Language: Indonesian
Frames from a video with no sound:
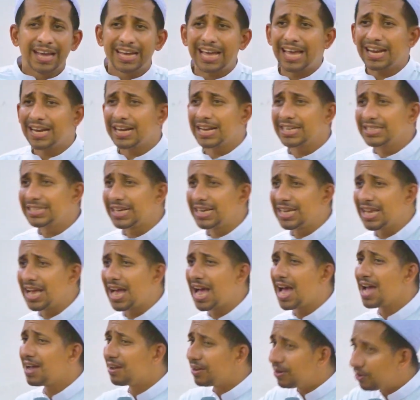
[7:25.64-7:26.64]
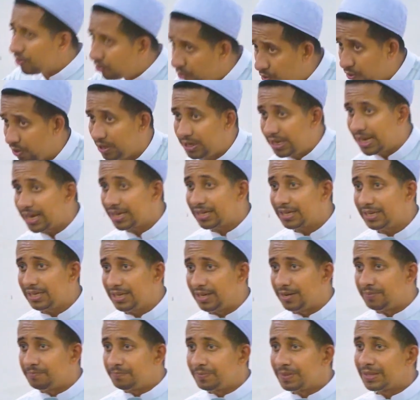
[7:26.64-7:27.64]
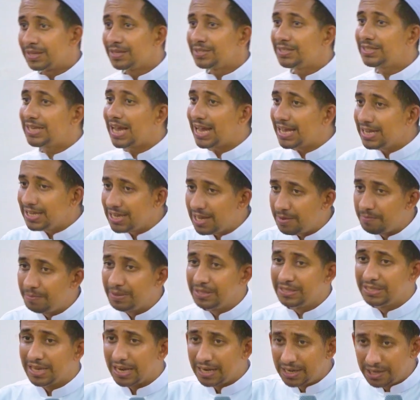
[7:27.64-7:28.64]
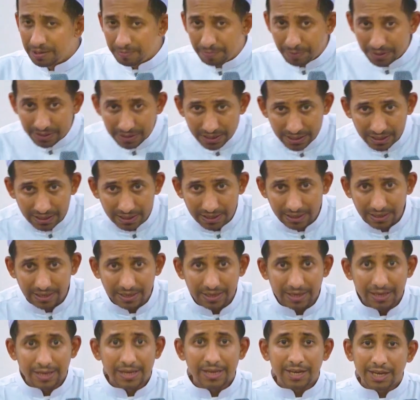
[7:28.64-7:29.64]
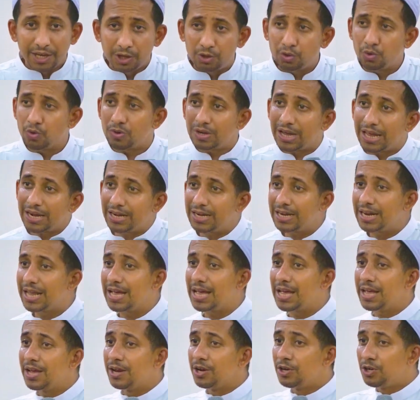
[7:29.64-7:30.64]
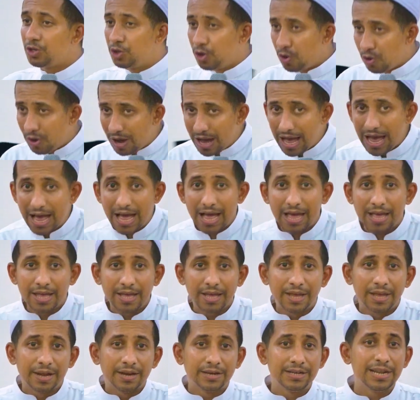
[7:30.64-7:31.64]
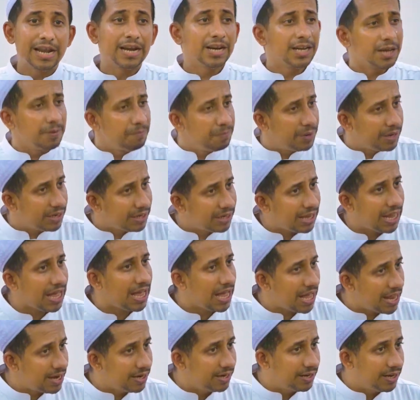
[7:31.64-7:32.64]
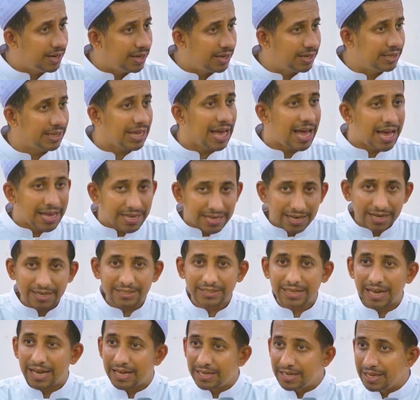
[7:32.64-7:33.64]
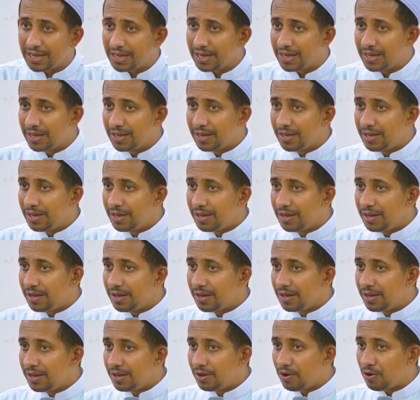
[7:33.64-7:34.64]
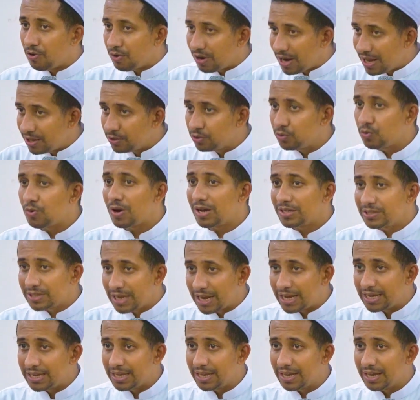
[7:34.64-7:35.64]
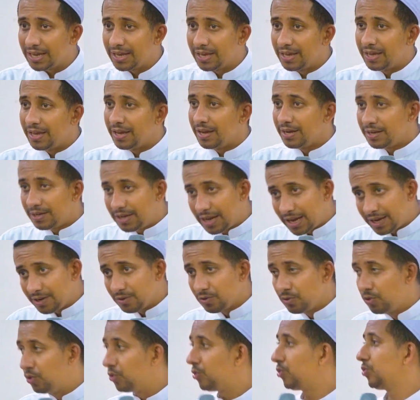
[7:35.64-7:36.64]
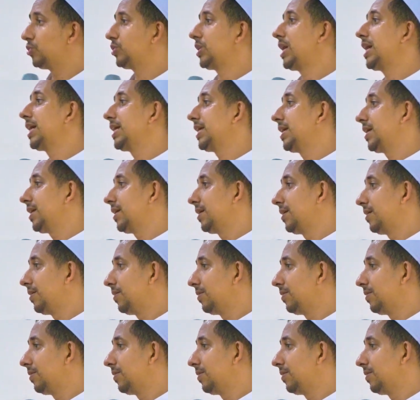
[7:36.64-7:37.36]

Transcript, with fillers: Karena saya hakul yakin saya menjadi begini itu karena doa dan keberkahan dari ayah saya, orang tua saya, dan guru saya.